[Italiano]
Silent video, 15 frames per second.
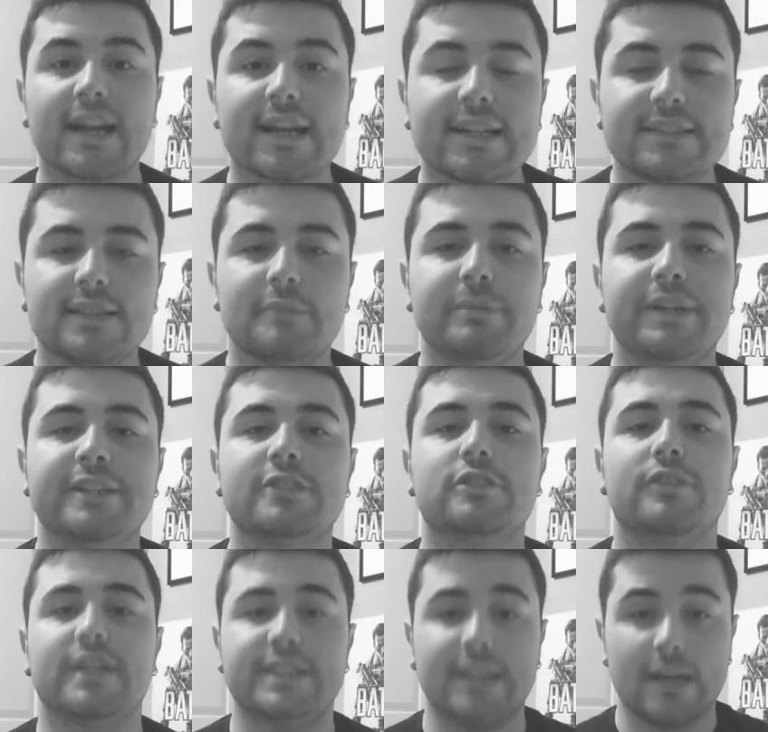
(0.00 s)
ragazzi e ben
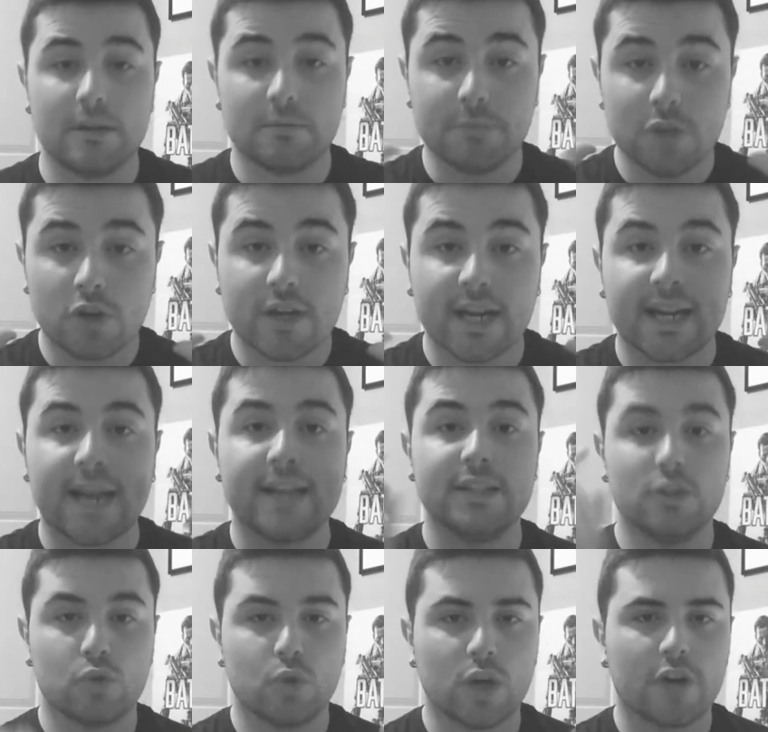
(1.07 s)
ritrovati nel mio canale
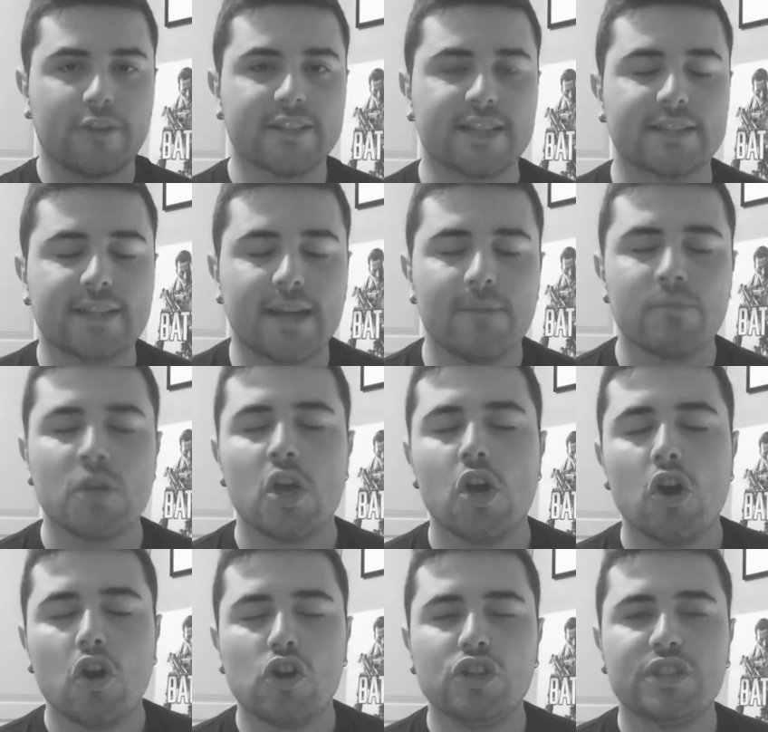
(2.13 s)
di Cura93
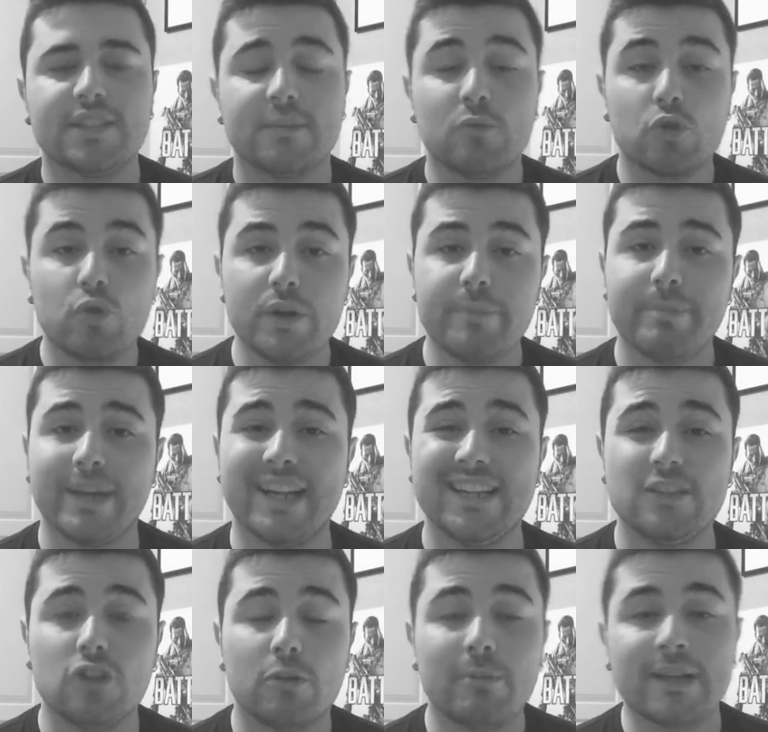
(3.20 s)
Oggi siamo qui per
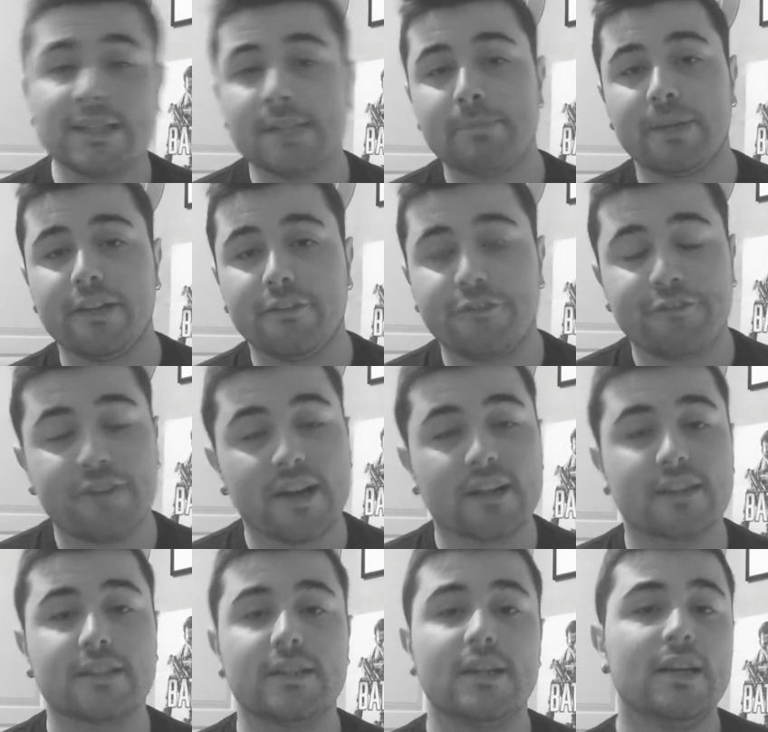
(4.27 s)
il domande per il
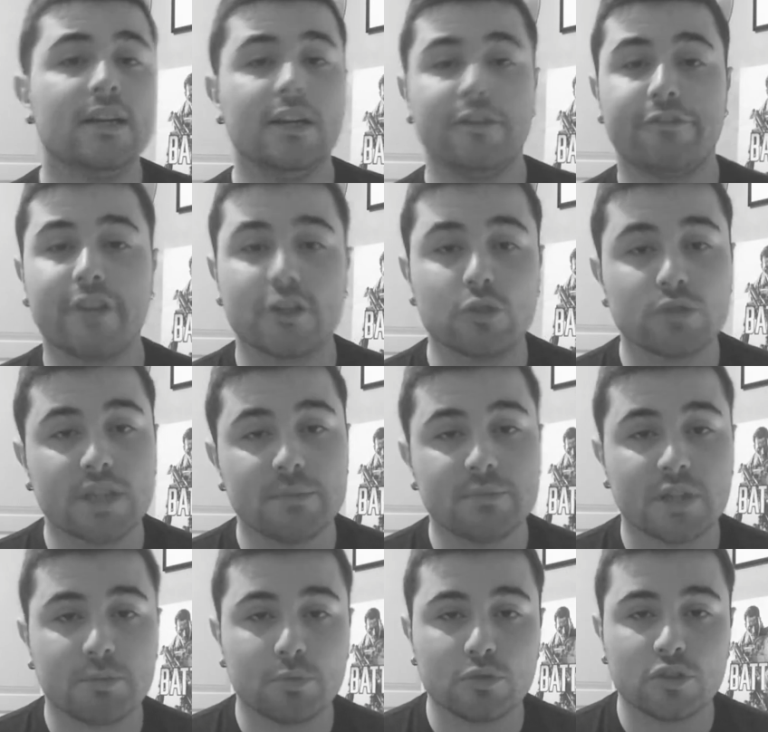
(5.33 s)
FAQ Il FAQ U Time
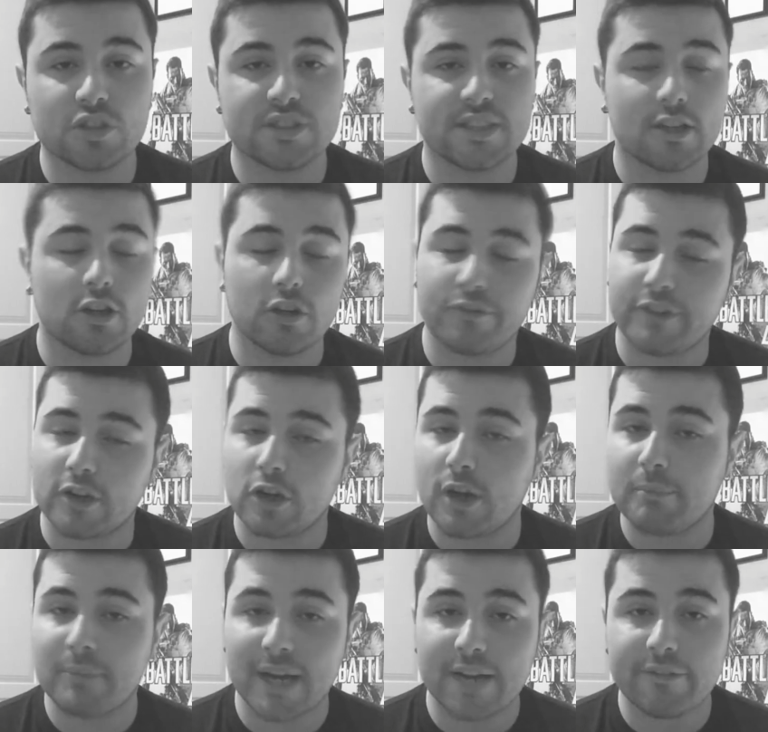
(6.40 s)
3.0 lo
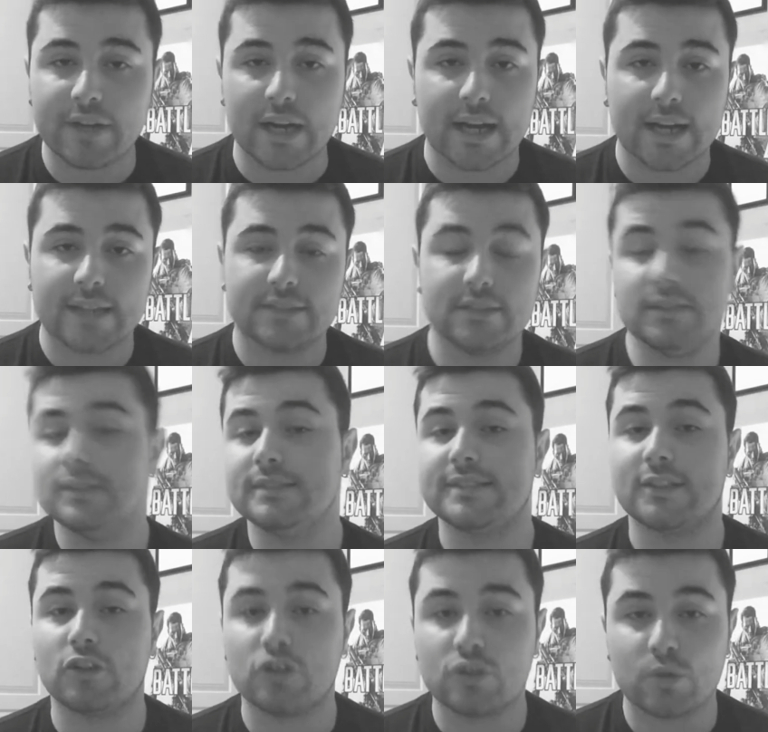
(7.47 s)
farò a breve ragazzi
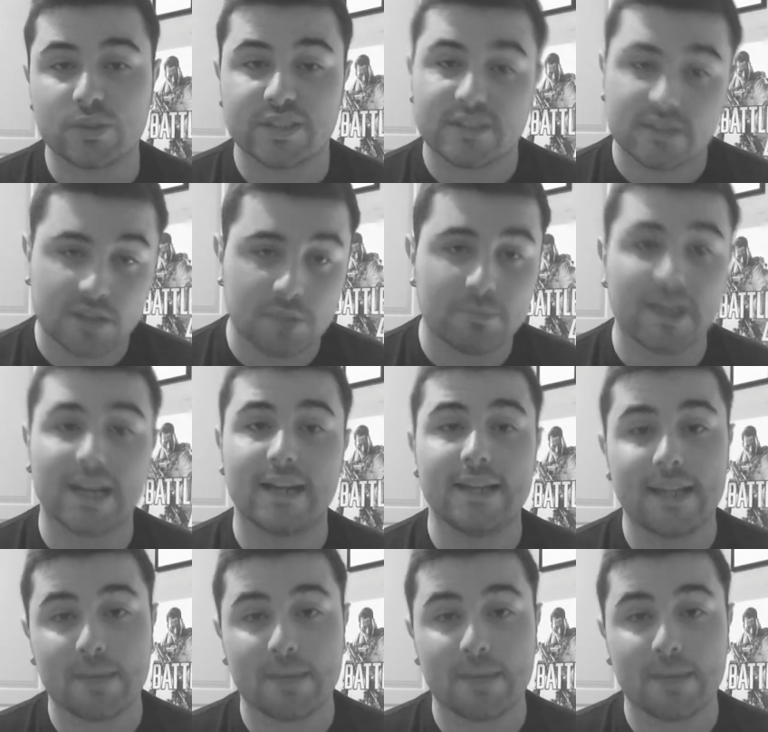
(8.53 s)
Se non in questa settimana,